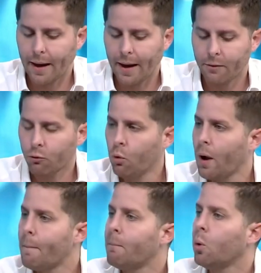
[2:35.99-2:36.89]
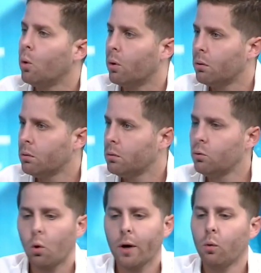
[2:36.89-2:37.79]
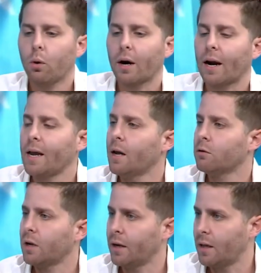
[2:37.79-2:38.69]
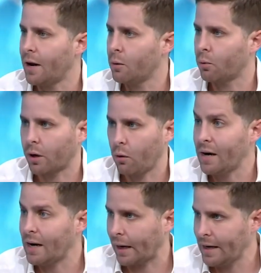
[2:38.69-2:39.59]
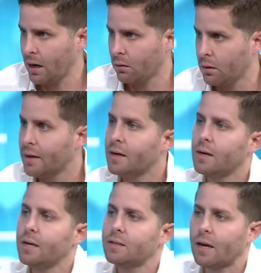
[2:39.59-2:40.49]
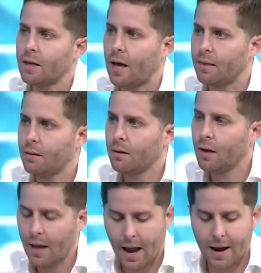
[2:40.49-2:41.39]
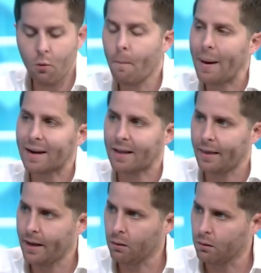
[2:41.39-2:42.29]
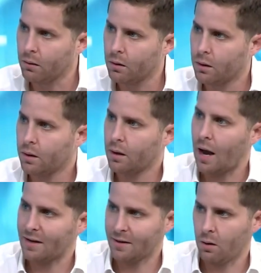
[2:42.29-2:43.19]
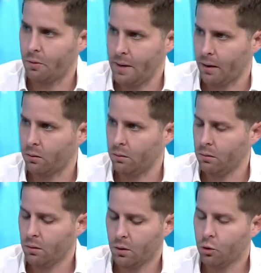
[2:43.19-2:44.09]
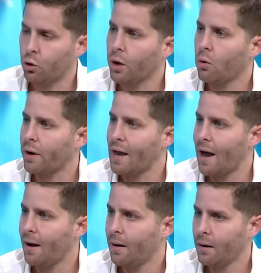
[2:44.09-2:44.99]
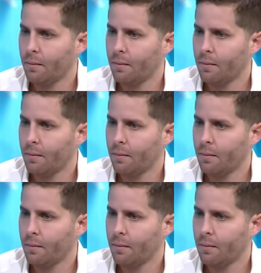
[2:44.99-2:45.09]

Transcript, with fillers: es un embudo, no es un relleno sanitario, porque no hay ni relleno ni sanidad es un vertedero a cielo abierto. Yo he ido allá